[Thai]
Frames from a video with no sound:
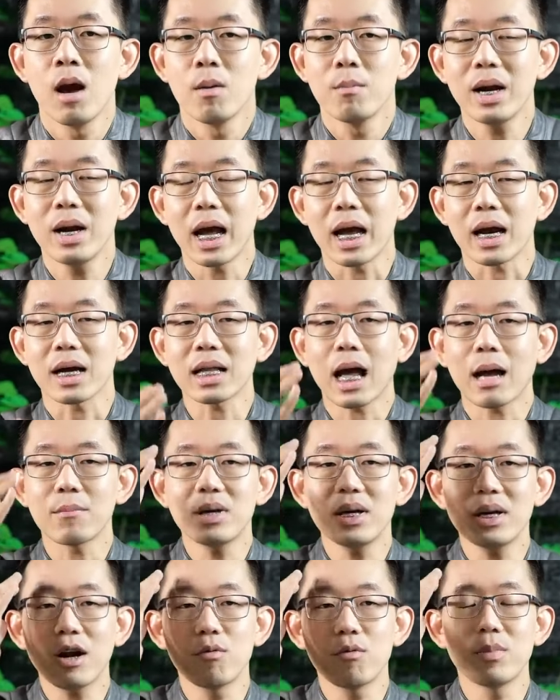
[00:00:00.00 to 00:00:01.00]
เมื่อไหร่ก็ตาม
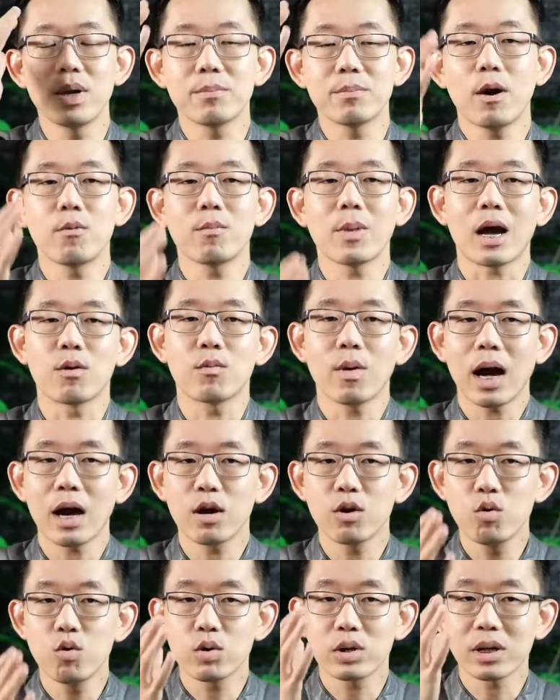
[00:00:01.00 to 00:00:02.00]
ที่เรามีเป้าหมายว่า
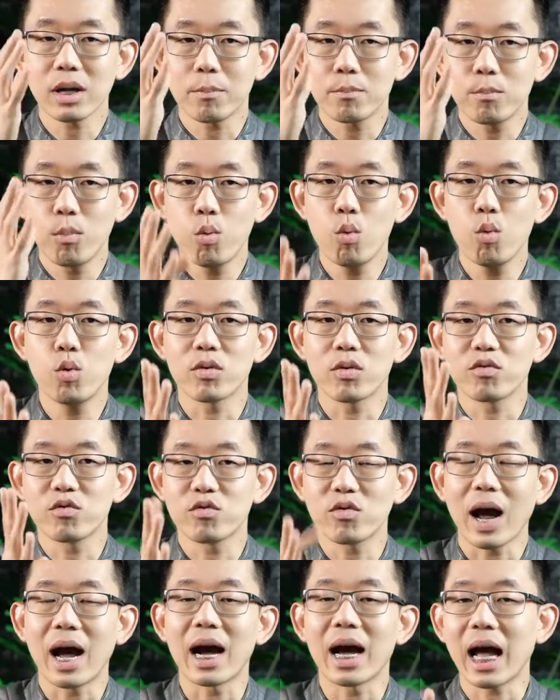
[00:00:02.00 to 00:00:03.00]
ลูกจะพูด
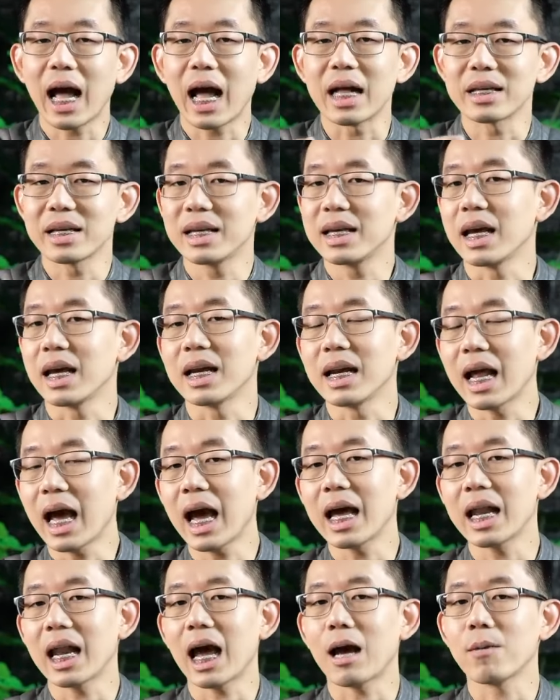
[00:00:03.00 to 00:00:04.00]
ฟังอ่านเขียน
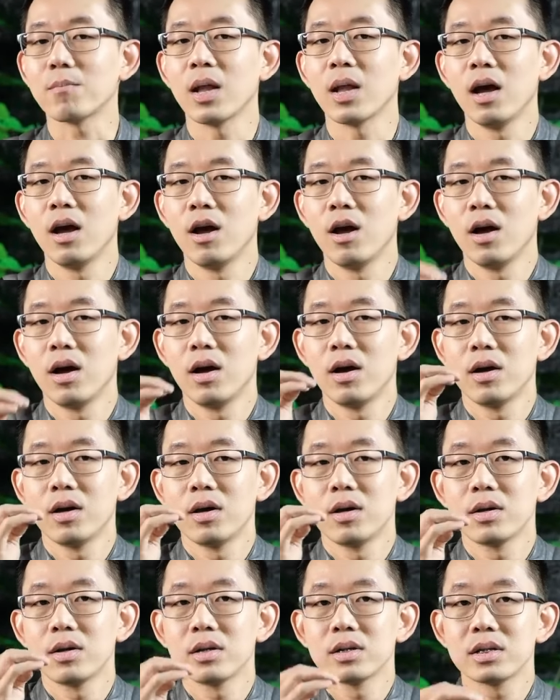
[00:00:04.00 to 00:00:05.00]
ได้นะครับ
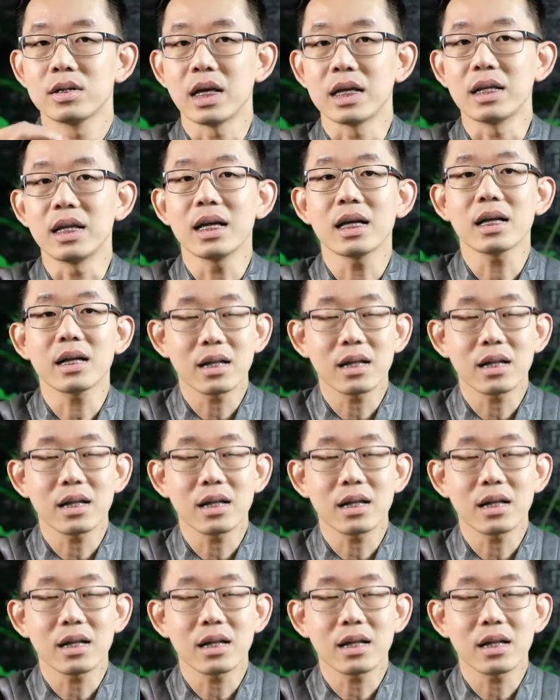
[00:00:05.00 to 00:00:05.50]
สิ่งที่